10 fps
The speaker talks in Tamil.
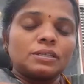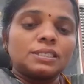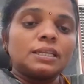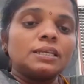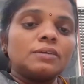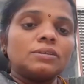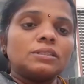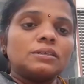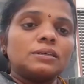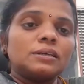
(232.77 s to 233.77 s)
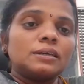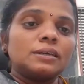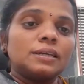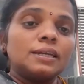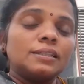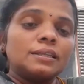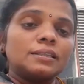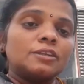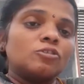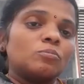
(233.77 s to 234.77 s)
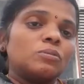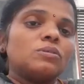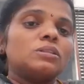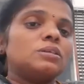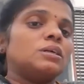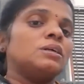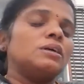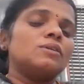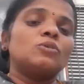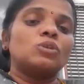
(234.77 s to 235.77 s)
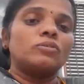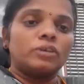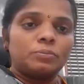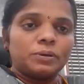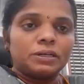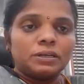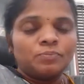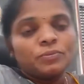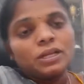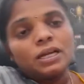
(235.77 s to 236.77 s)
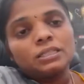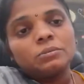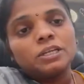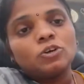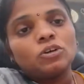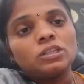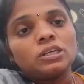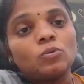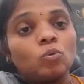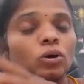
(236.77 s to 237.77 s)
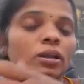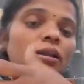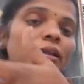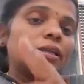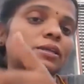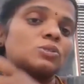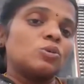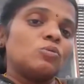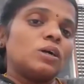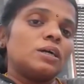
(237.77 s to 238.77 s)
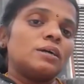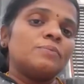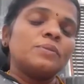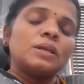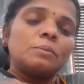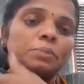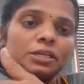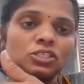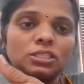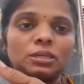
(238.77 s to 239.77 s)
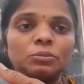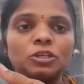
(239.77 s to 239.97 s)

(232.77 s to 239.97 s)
சரியாக வந்து எழுதுறதுல ரொம்ப வந்து கவனக்குறைவாக இருப்பாங்க அந்த மாதிரி குழந்தைங்க ஓரல் நிறைய சொல்லுவாங்க பேச்சு திறமை